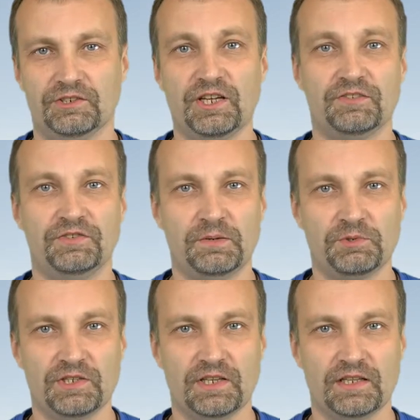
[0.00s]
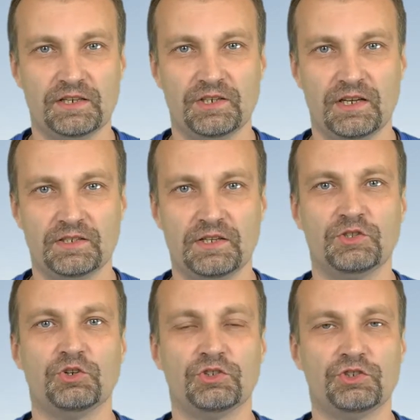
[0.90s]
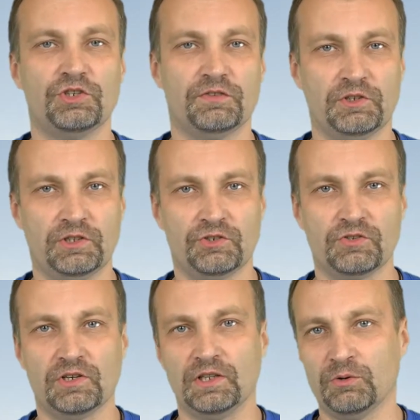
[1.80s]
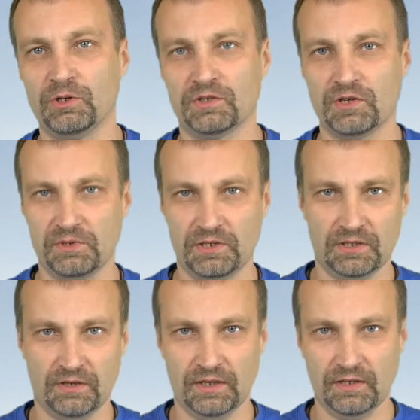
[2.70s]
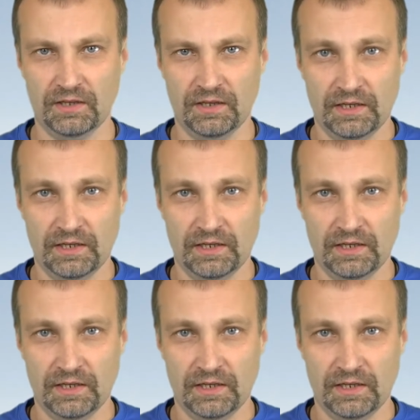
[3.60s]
Cześć, witam Cię serdecznie. Z tej strony Krzysiek Wojteczko z kanału Jak Zrobić Stronę.